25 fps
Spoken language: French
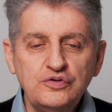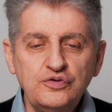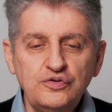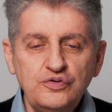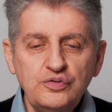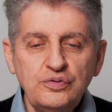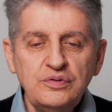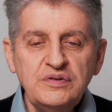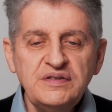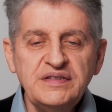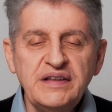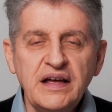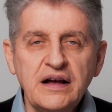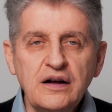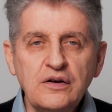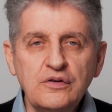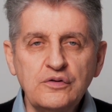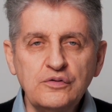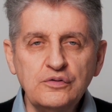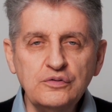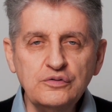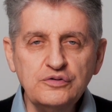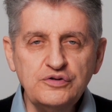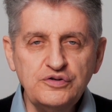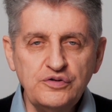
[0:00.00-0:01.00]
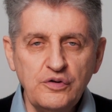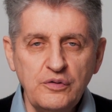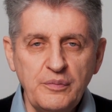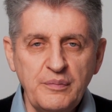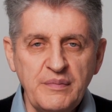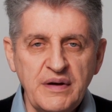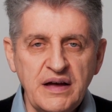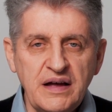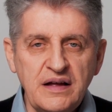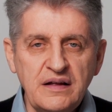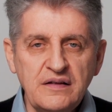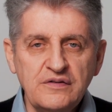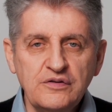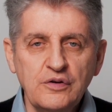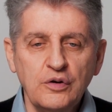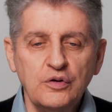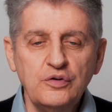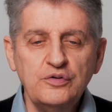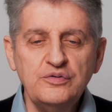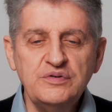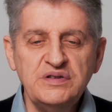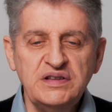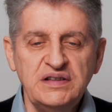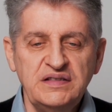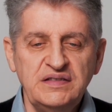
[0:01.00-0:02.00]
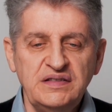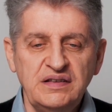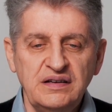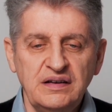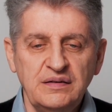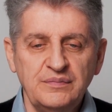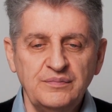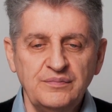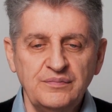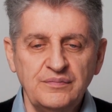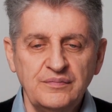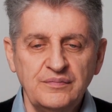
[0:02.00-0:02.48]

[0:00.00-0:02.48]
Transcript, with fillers: Tout est consommé dans l'unité,